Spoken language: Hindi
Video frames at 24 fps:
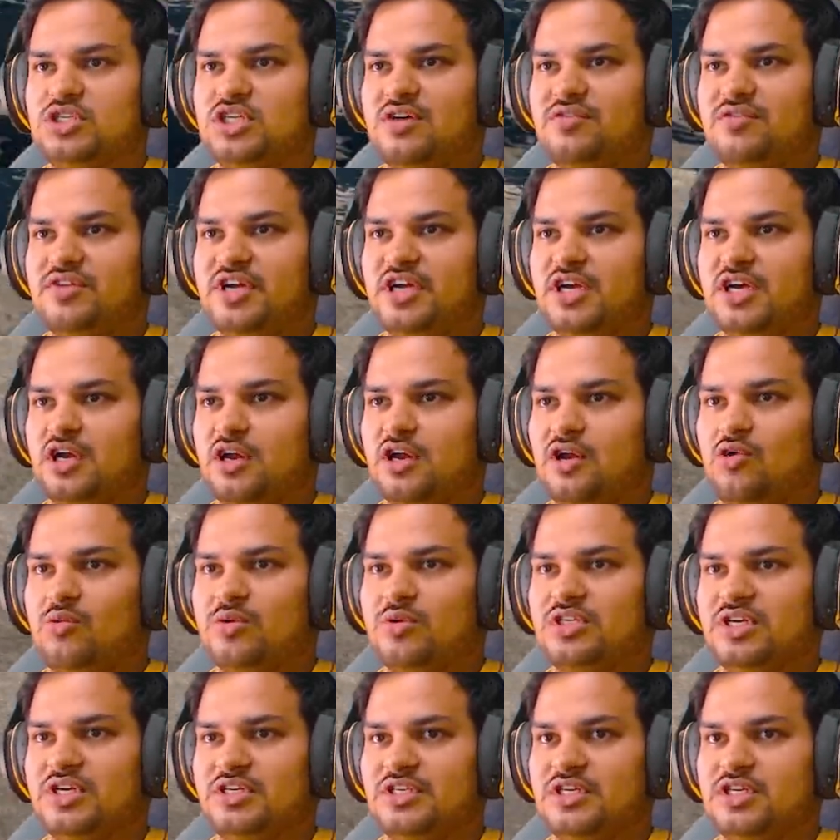वेट कर रहा हूँ
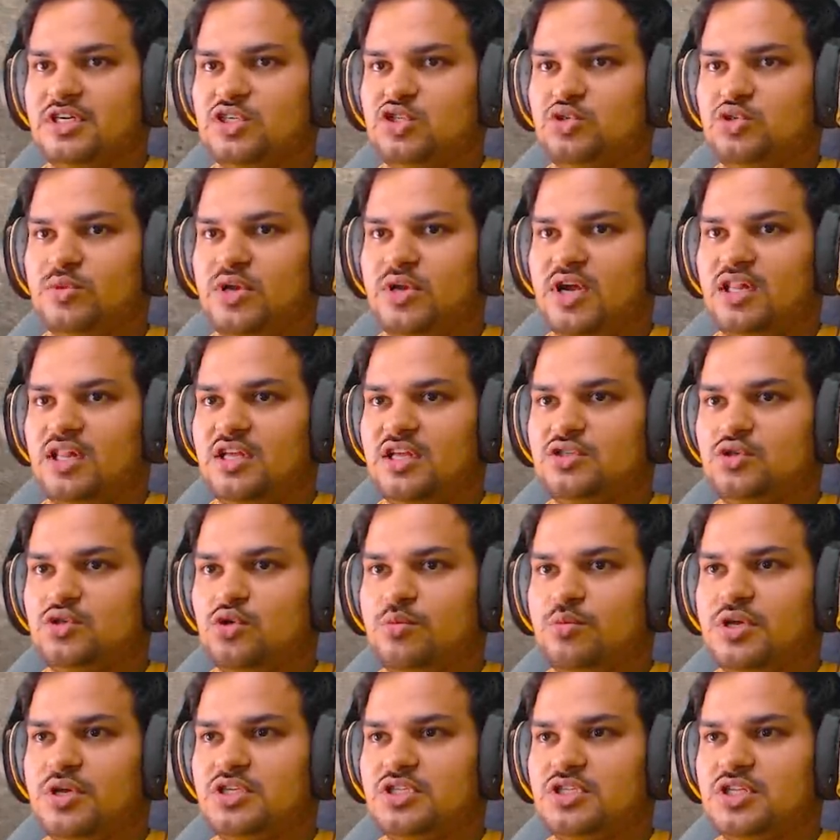मैं जैसे ही कस्टमर आते हैं इसको
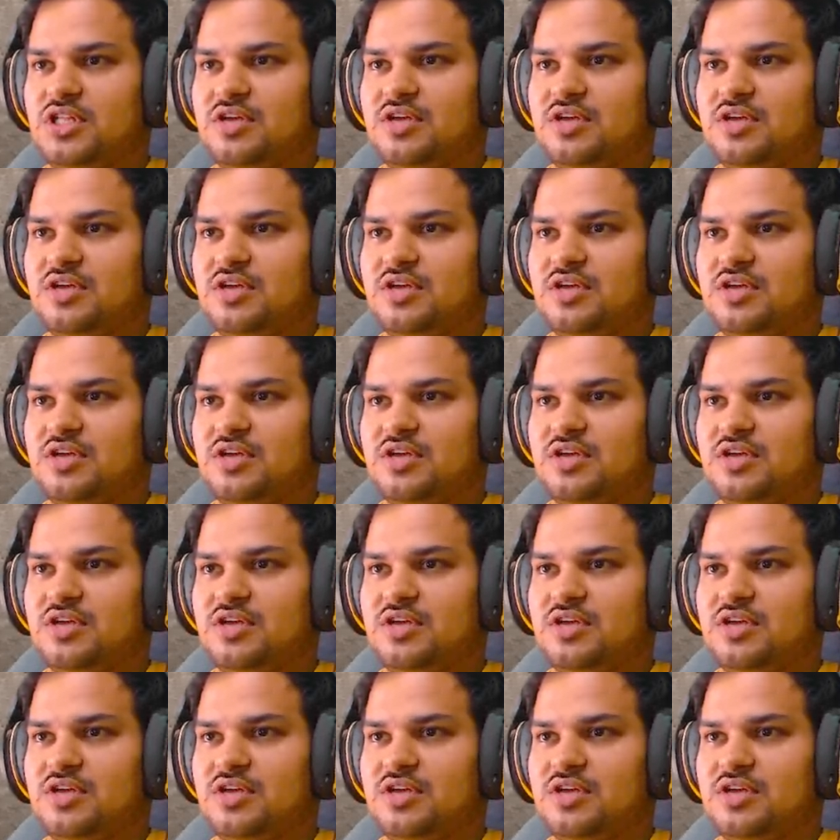भेज देते हैं